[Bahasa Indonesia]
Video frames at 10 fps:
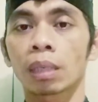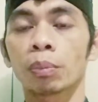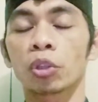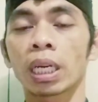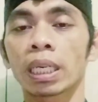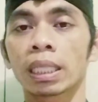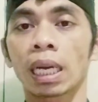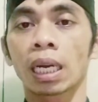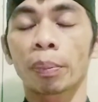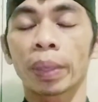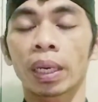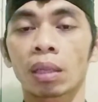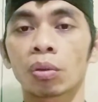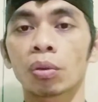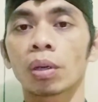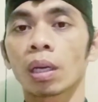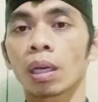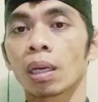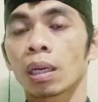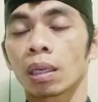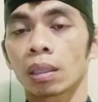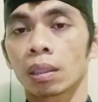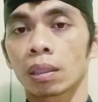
kemudian dijangkepin untuk e,